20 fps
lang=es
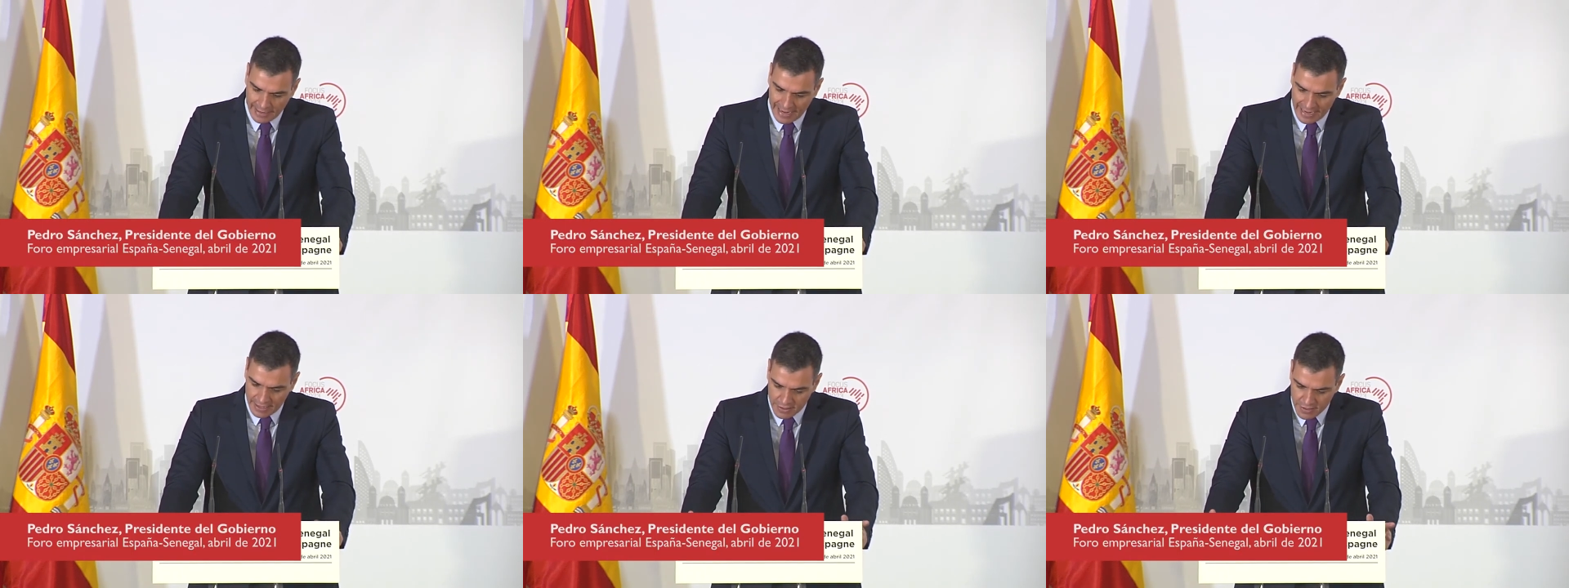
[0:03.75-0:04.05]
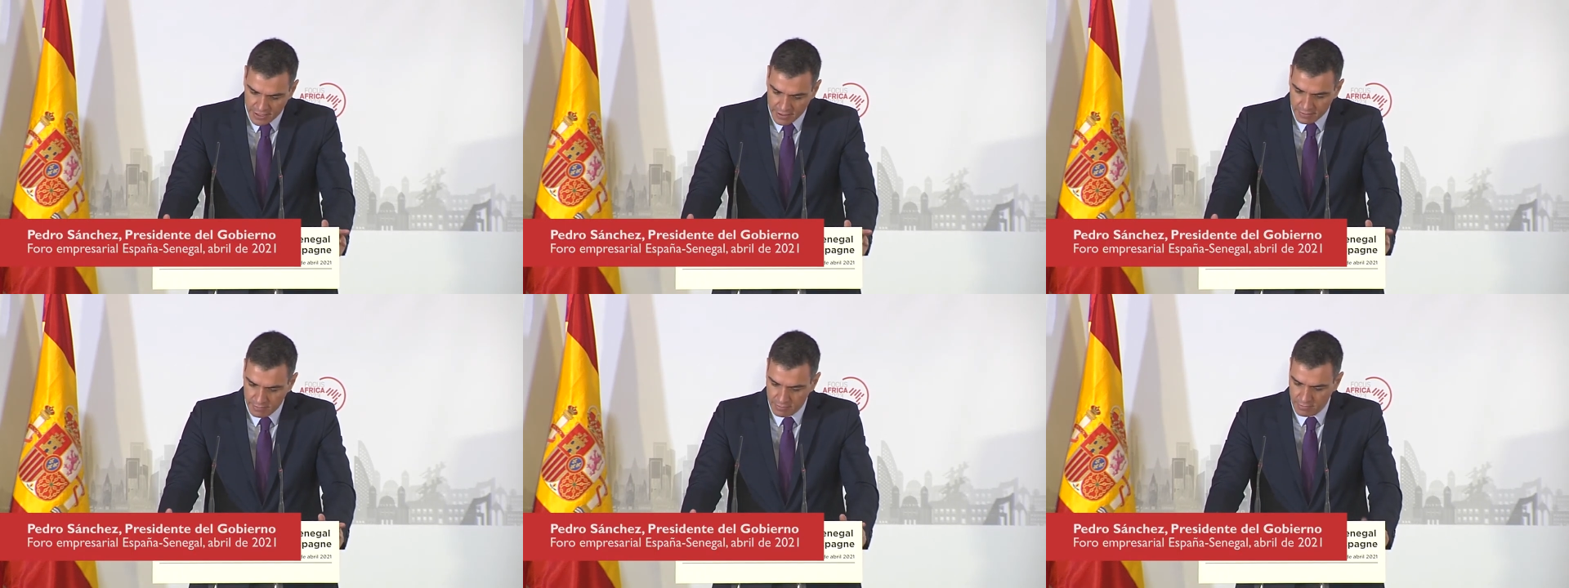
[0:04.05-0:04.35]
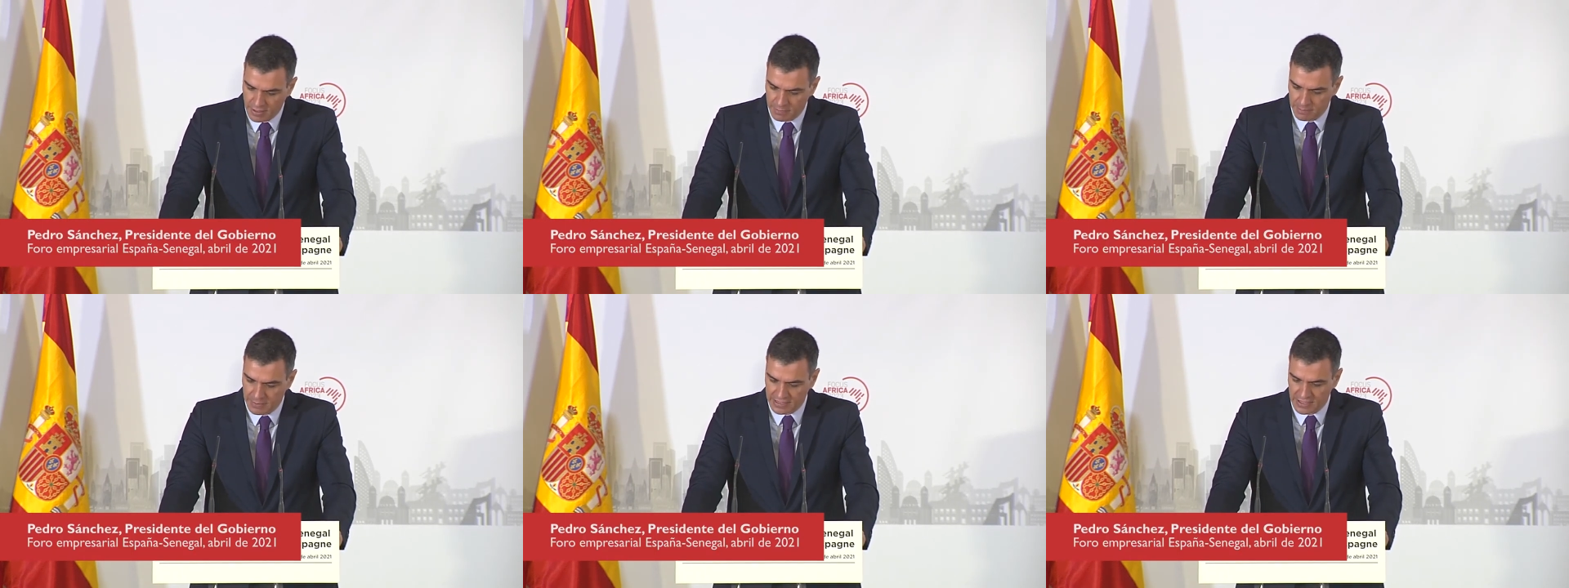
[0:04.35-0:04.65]
la
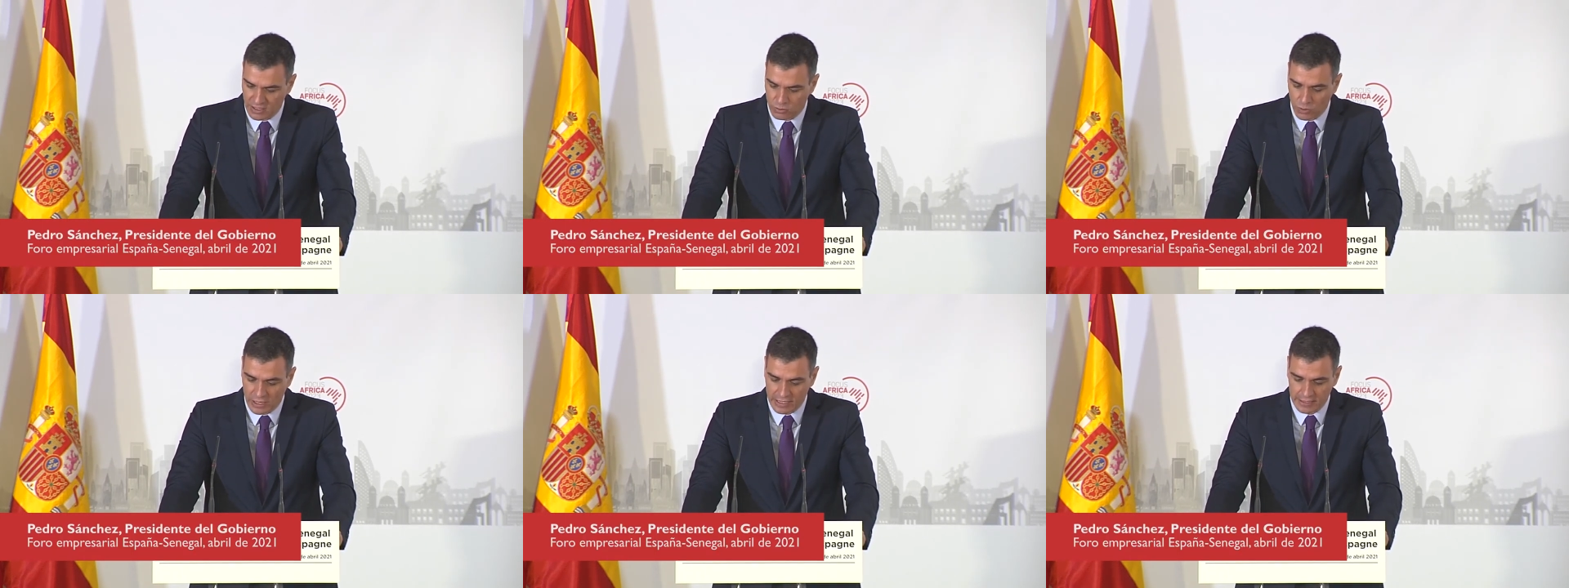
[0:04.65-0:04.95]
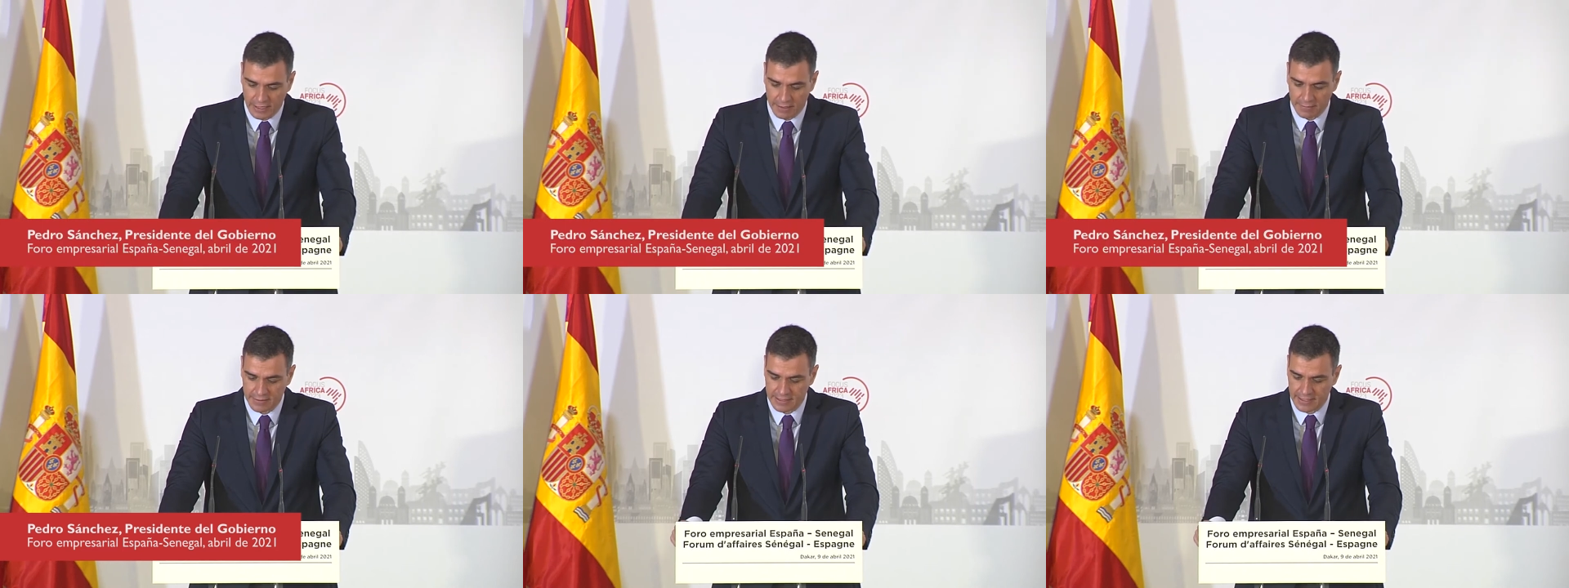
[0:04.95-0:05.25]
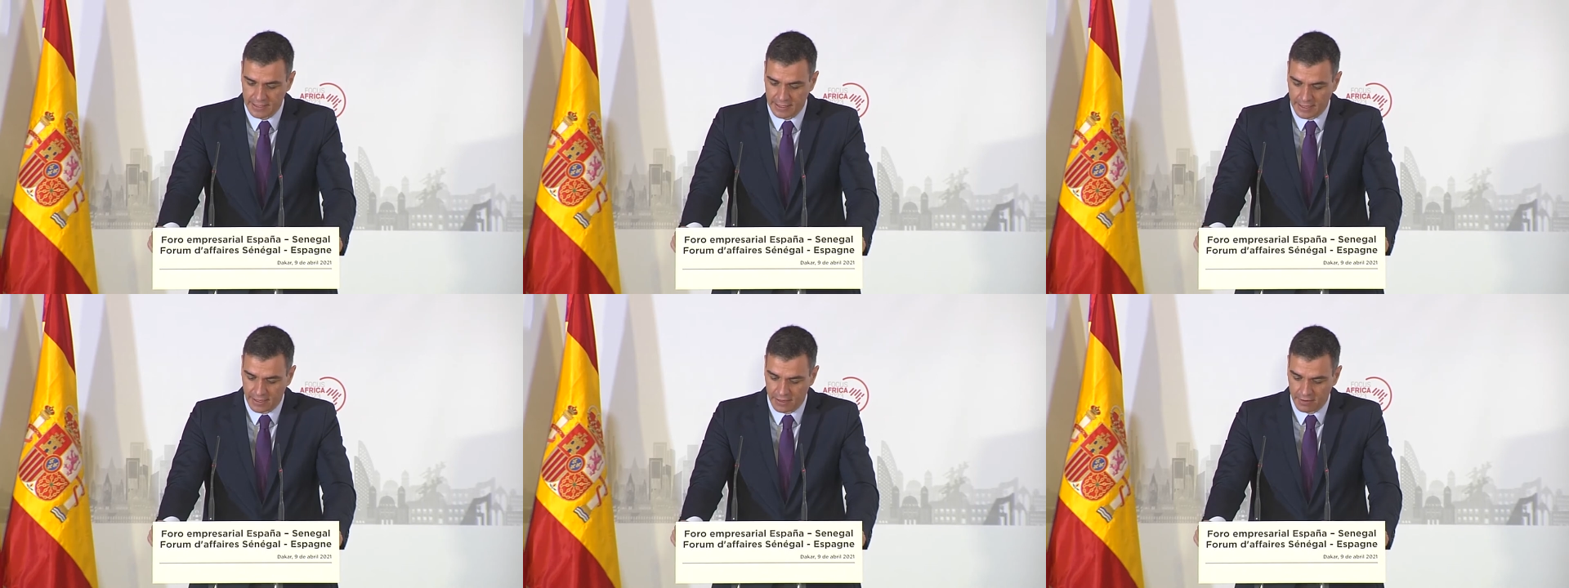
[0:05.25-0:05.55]
ECID, en particular a
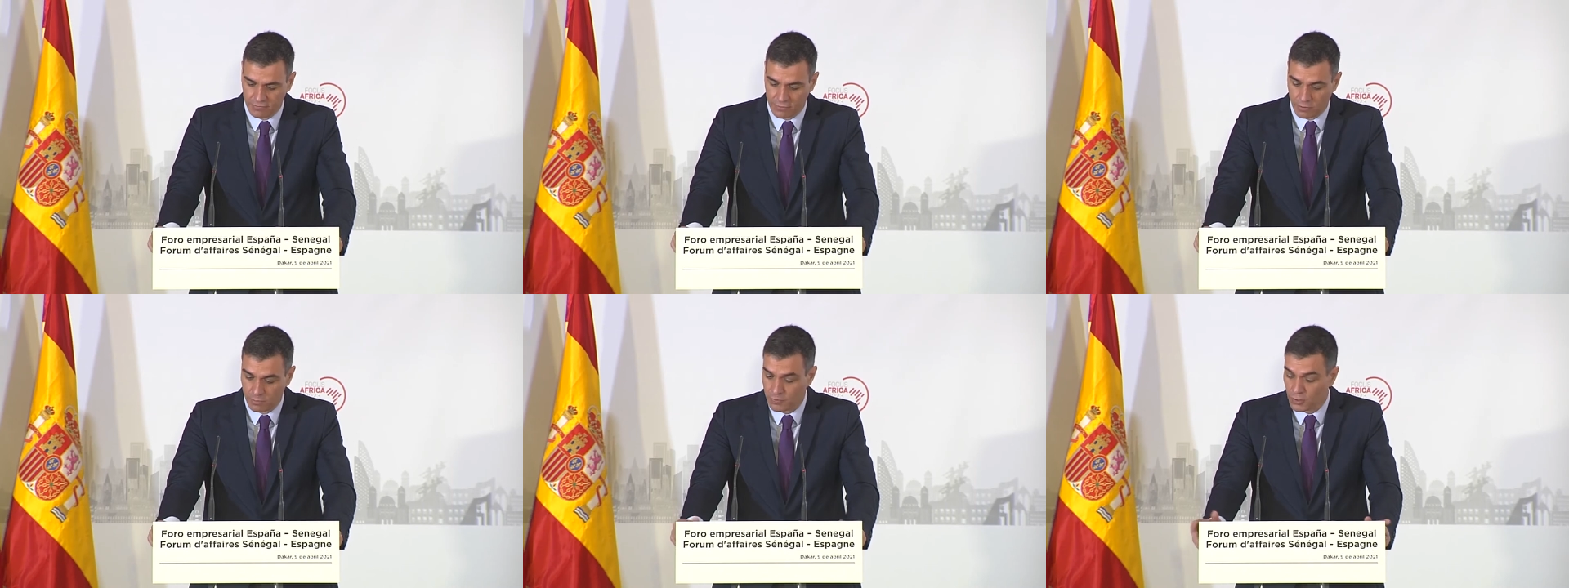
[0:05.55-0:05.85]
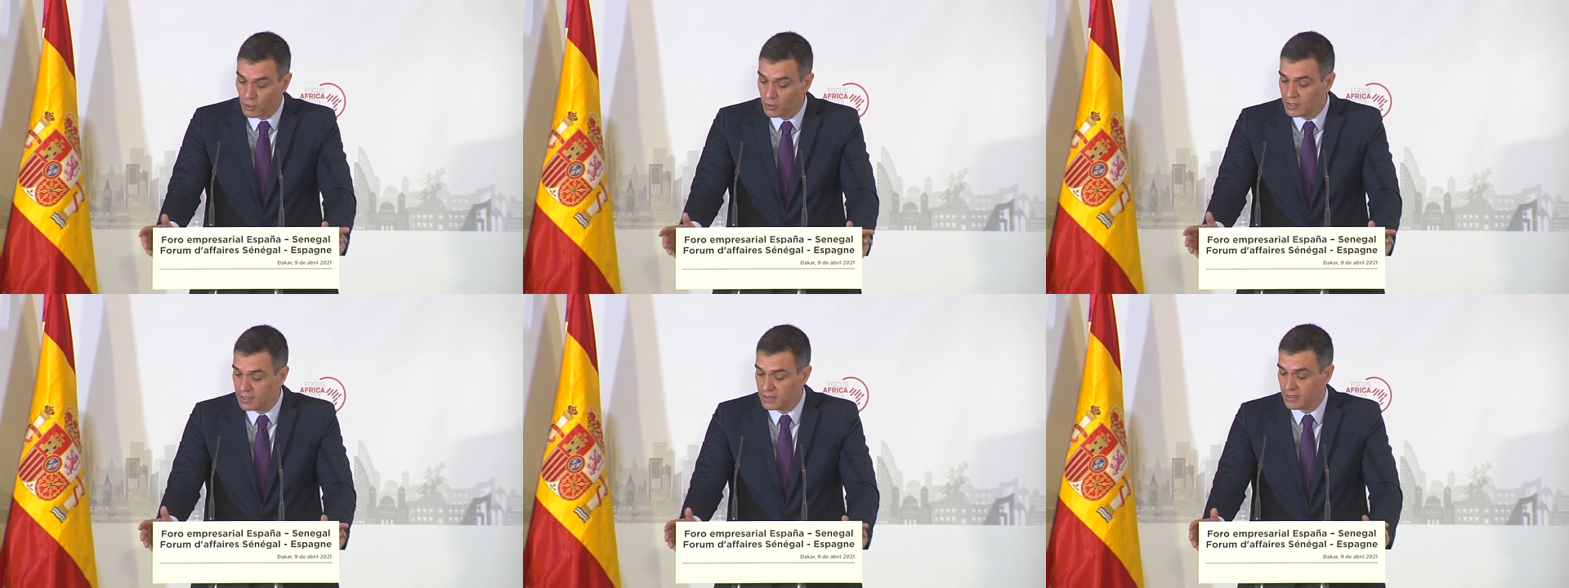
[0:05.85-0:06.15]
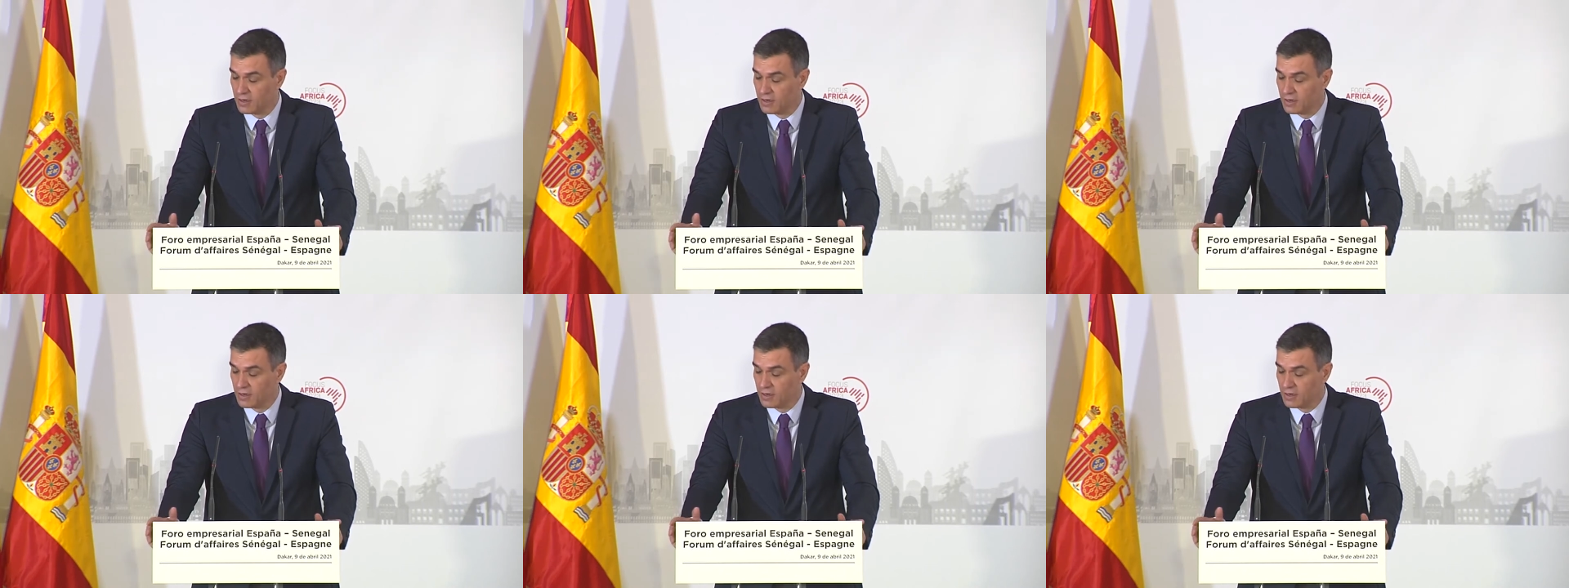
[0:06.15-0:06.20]
través del FONPRODE,